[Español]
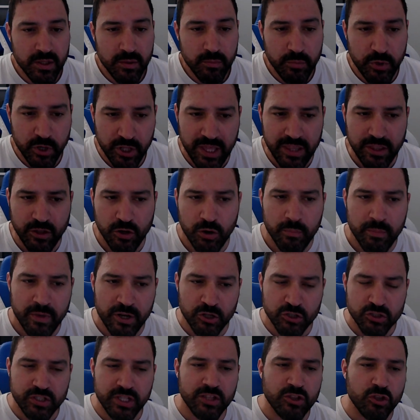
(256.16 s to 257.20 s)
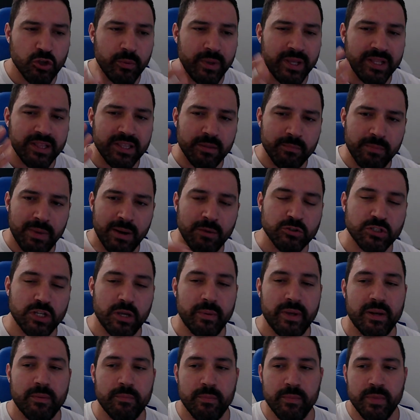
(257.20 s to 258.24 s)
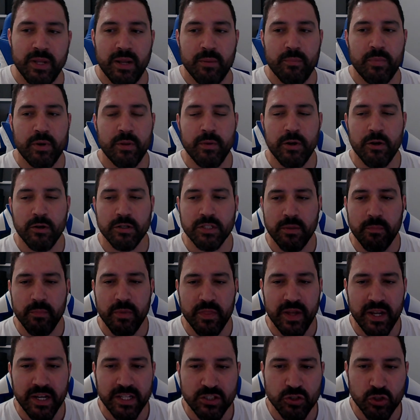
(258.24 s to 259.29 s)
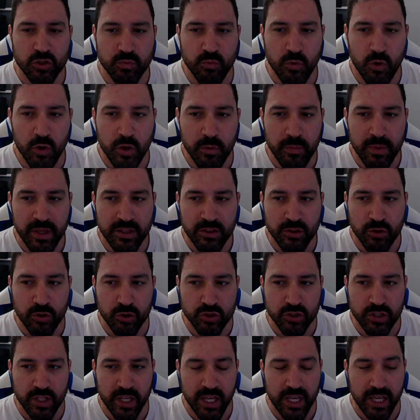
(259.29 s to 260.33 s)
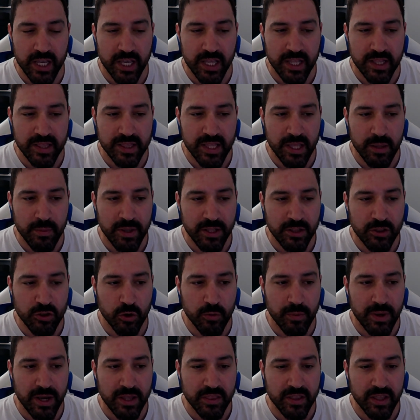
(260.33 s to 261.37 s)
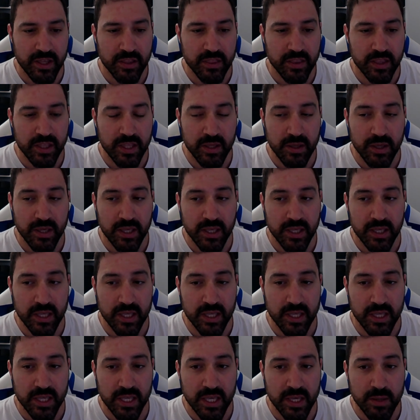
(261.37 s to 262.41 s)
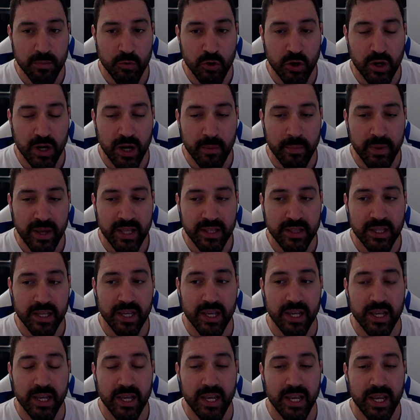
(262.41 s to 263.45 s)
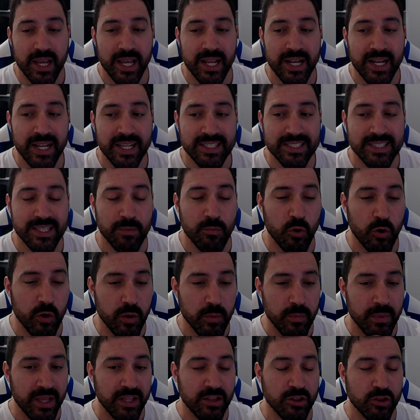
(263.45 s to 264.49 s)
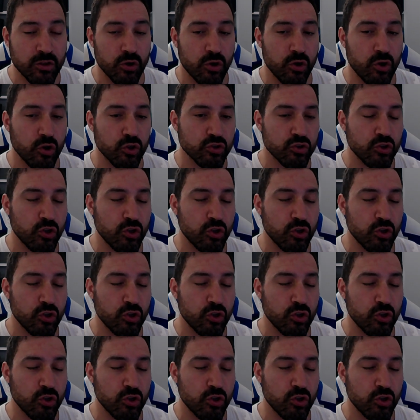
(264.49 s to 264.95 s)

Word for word: Pero ya digo, en menos 120 vamos a ver. Mira, primero vamos a empezar estos movimientos de, Víctor Vázquez y, Mohamed, que en este movimiento, los